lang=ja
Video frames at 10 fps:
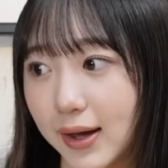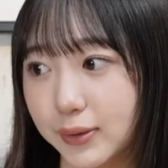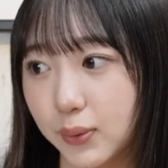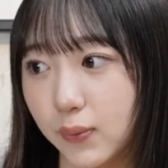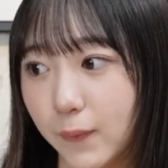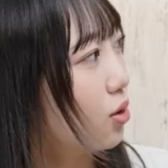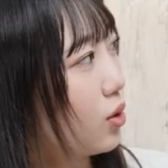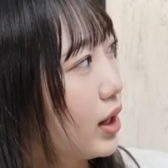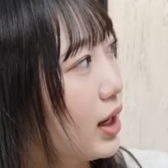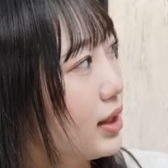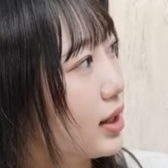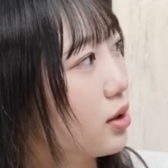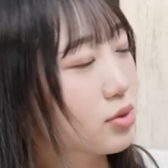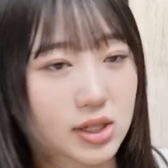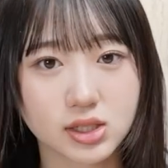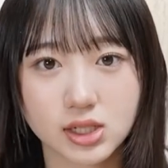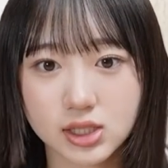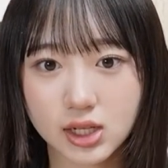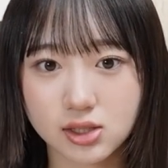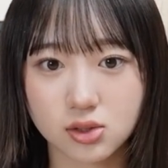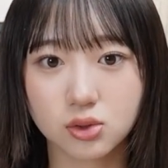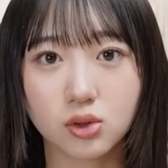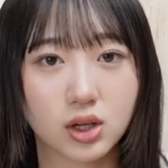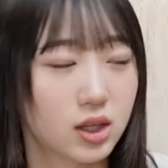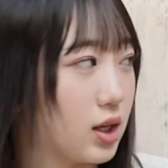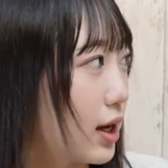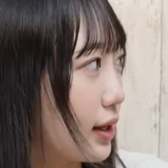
あの、お部屋で結構撮影したりするときに、